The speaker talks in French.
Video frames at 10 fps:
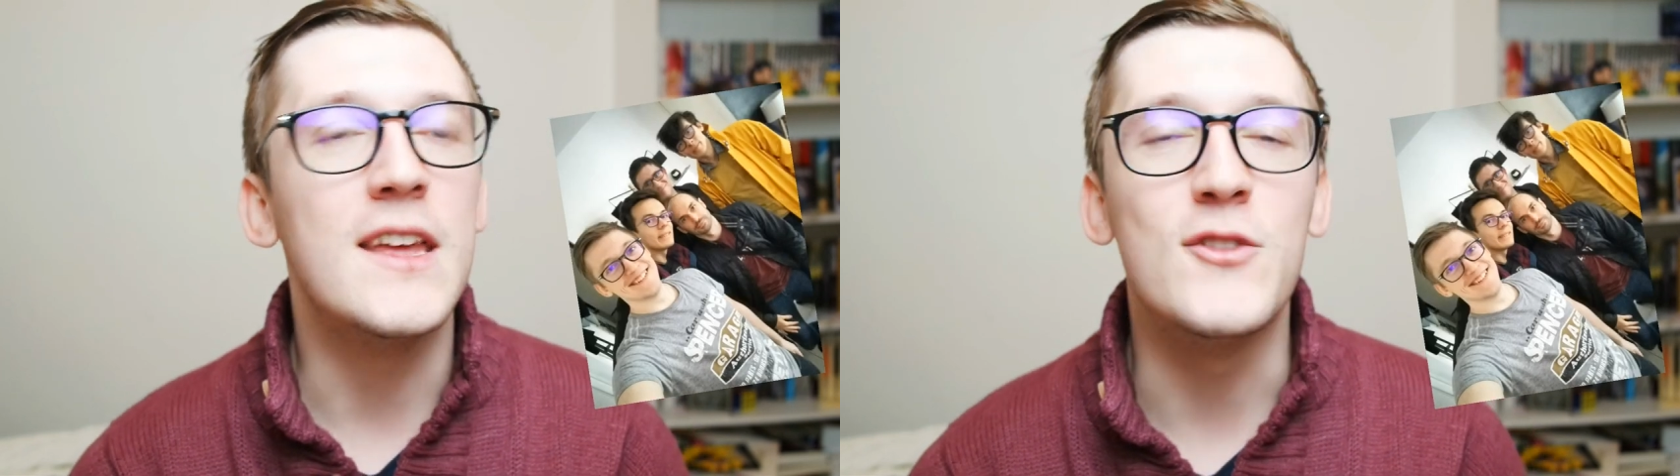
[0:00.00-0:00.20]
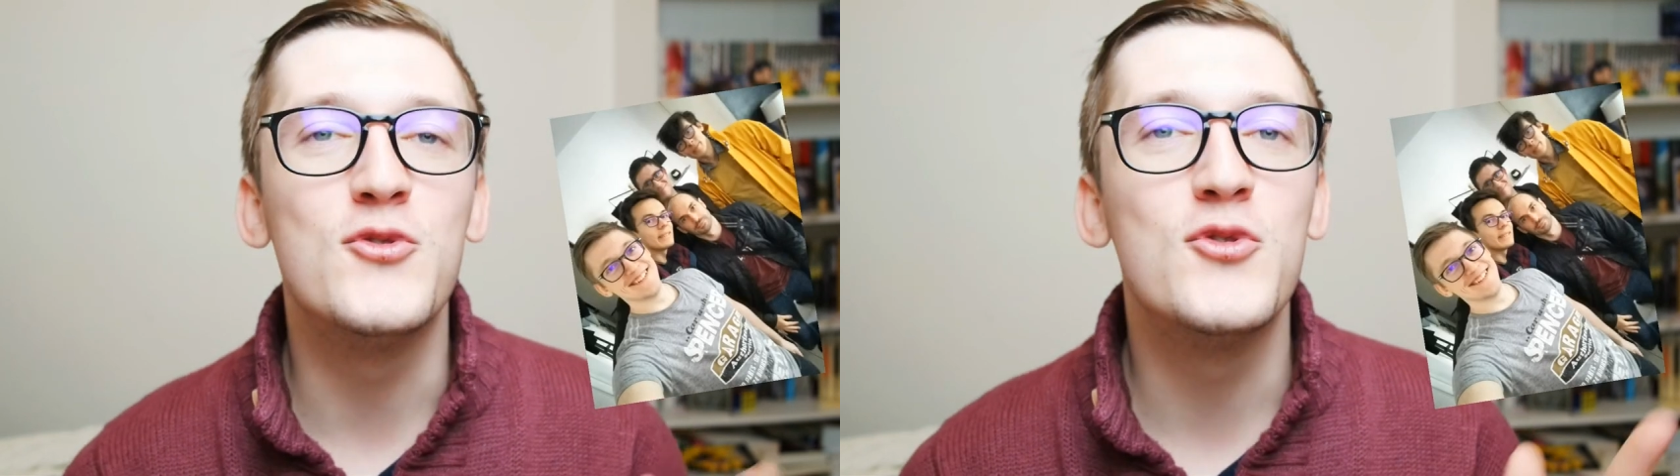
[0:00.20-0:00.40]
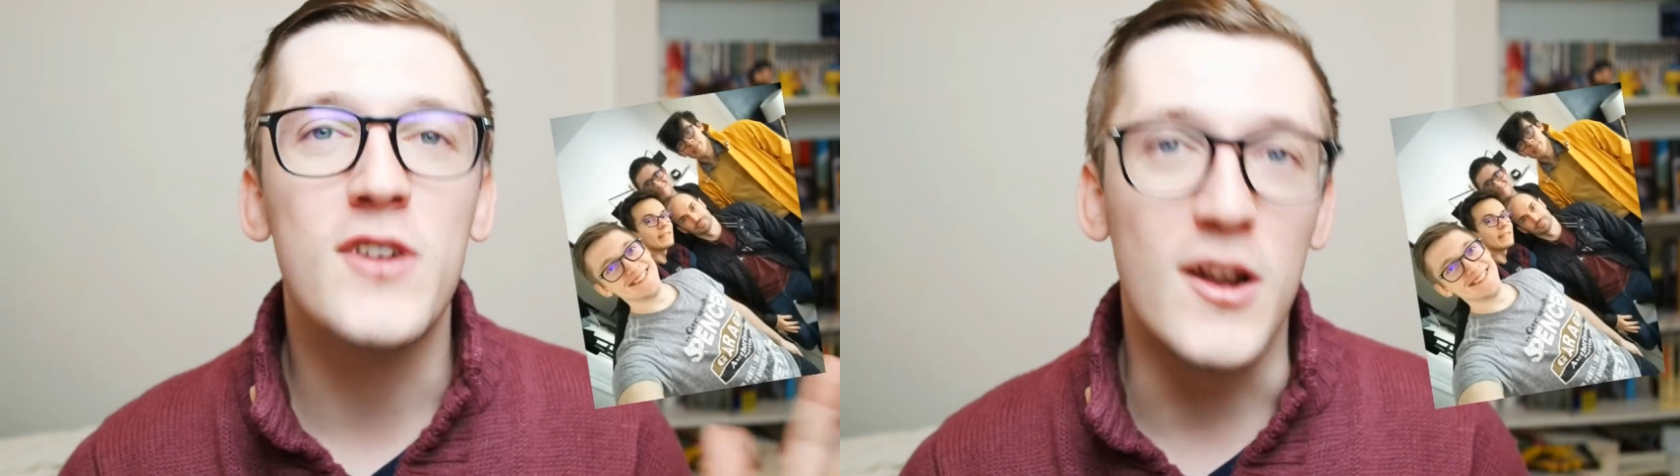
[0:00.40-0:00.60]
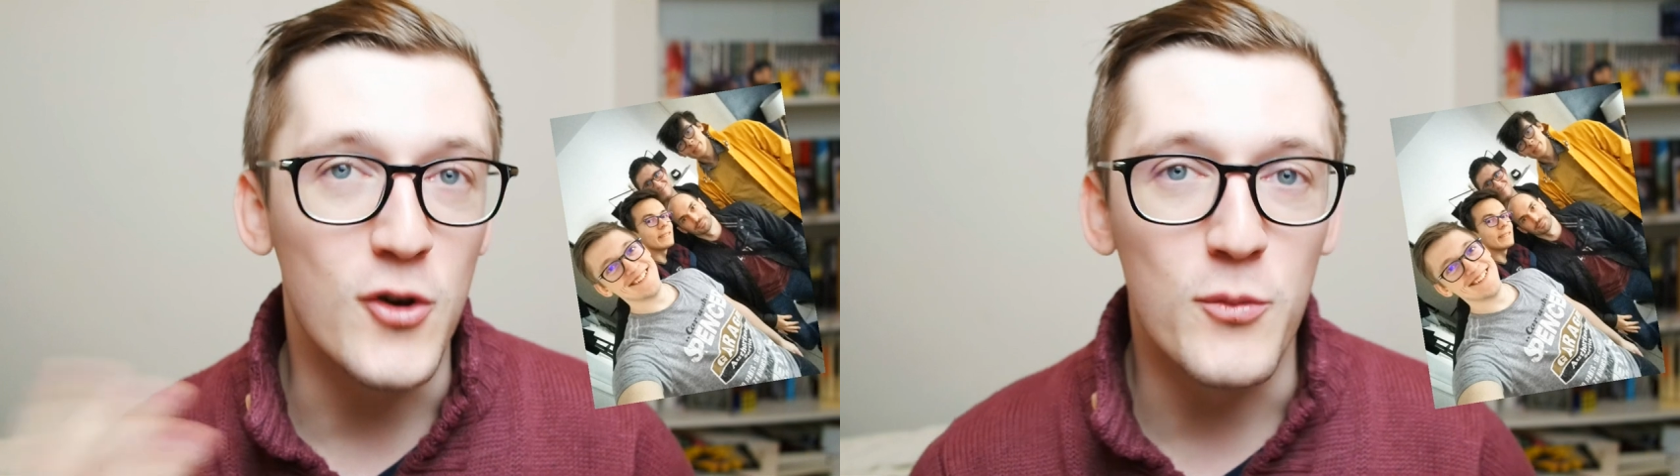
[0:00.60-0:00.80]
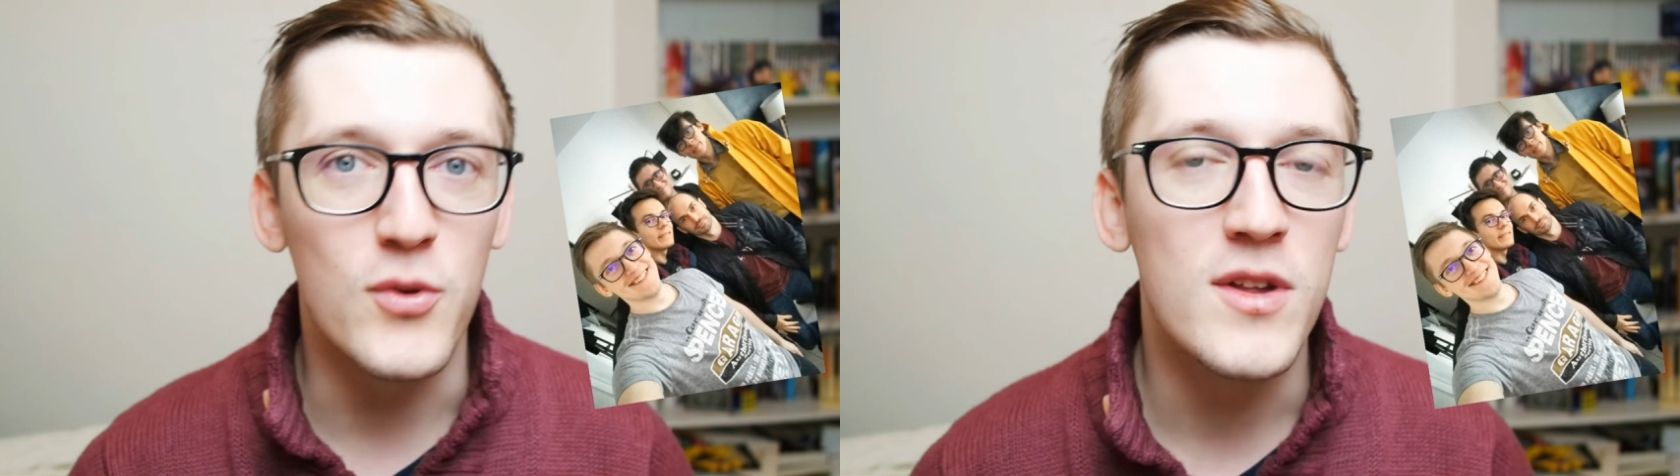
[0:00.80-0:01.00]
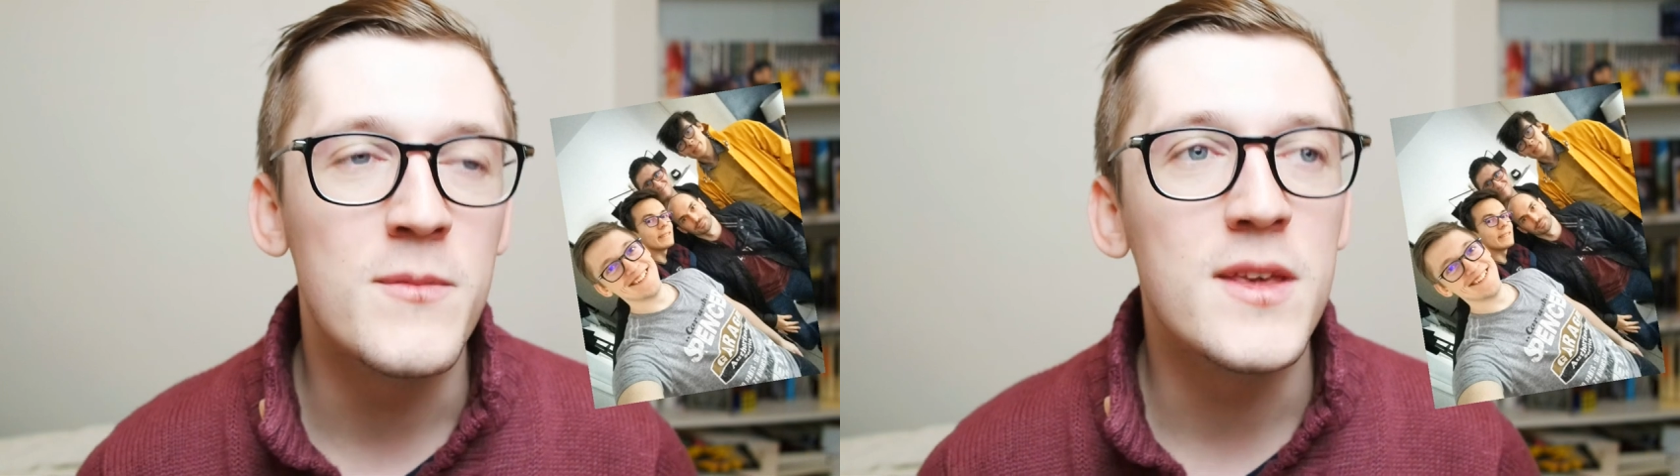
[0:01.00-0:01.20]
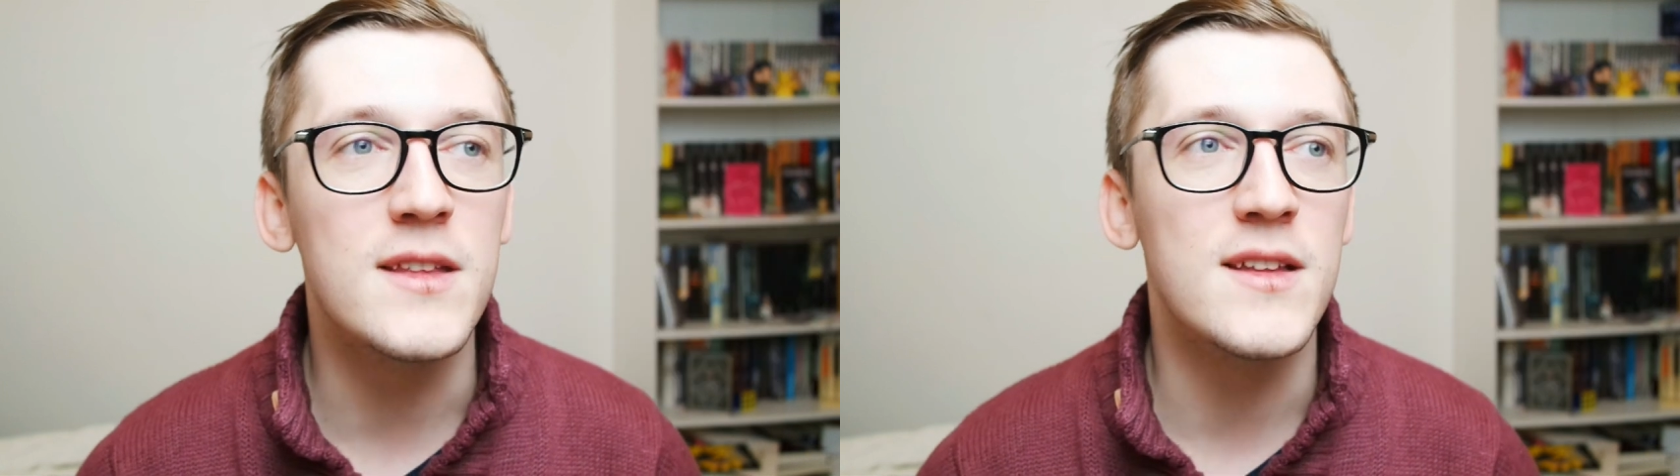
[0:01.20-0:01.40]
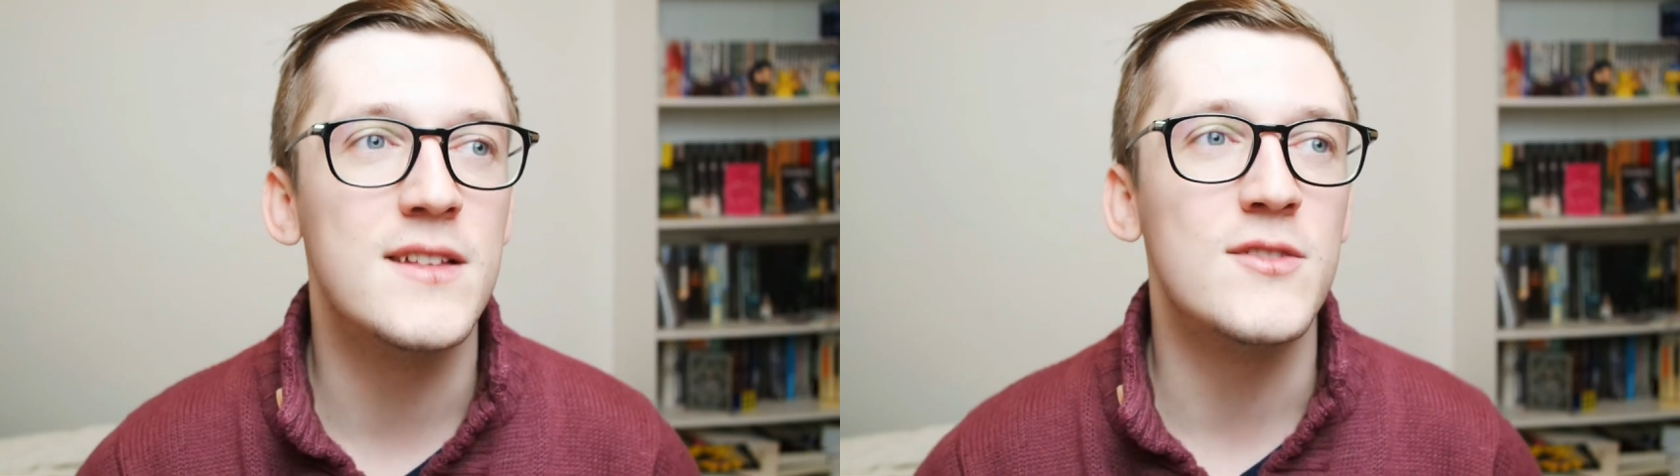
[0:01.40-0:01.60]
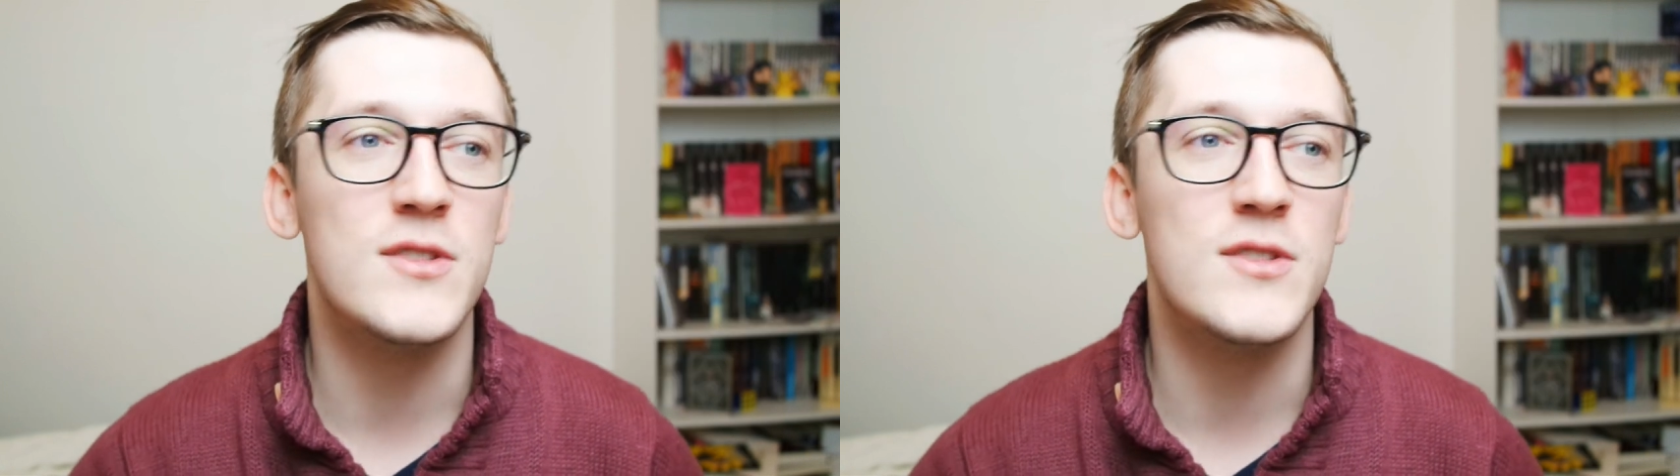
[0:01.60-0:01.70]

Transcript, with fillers: il y a toujours quelques polémiques qui traînent à